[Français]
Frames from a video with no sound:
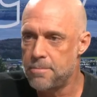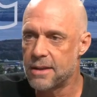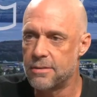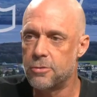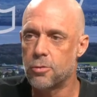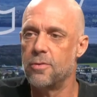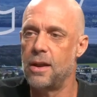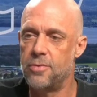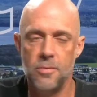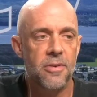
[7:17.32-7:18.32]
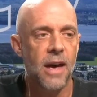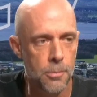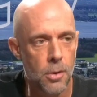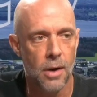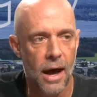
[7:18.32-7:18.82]
partie, je trouvais le film
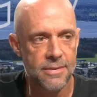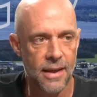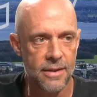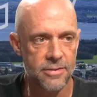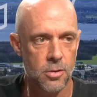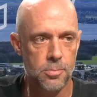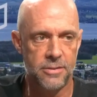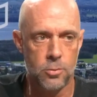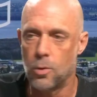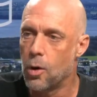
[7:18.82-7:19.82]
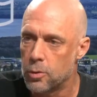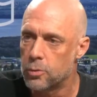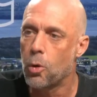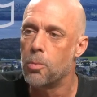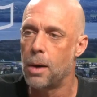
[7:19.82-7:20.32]
vraiment intéressant parce qu'on
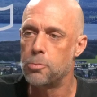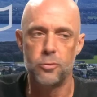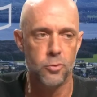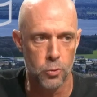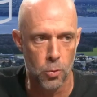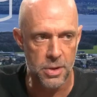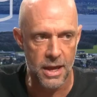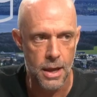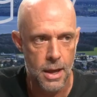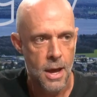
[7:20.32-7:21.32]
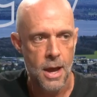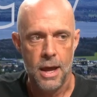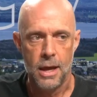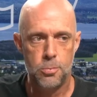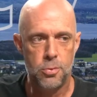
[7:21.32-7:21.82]
retombe un peu sur nos pieds
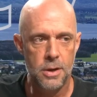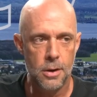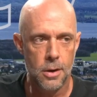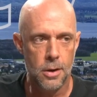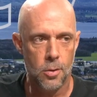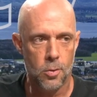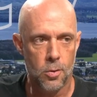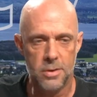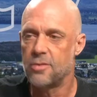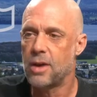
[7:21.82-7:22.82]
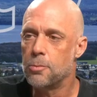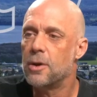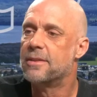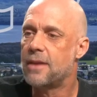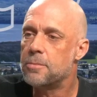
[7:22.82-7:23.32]
et puis euh, on, a vraiment
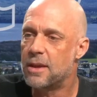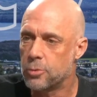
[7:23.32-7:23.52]
les thèmes qui